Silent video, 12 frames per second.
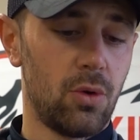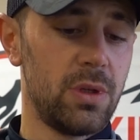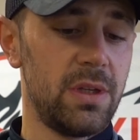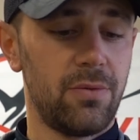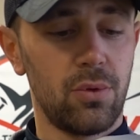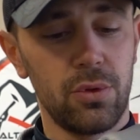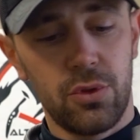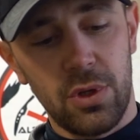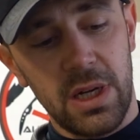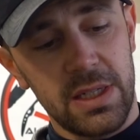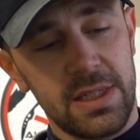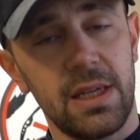Au niveau de
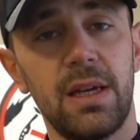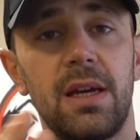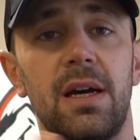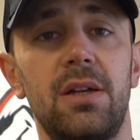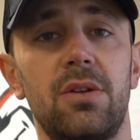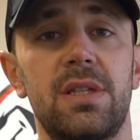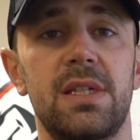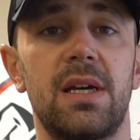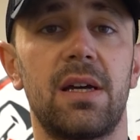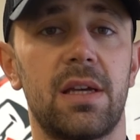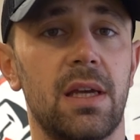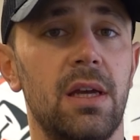l'accès à notre
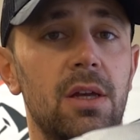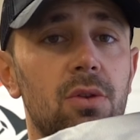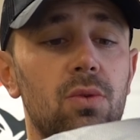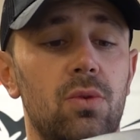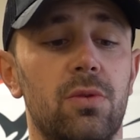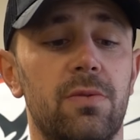sac, donc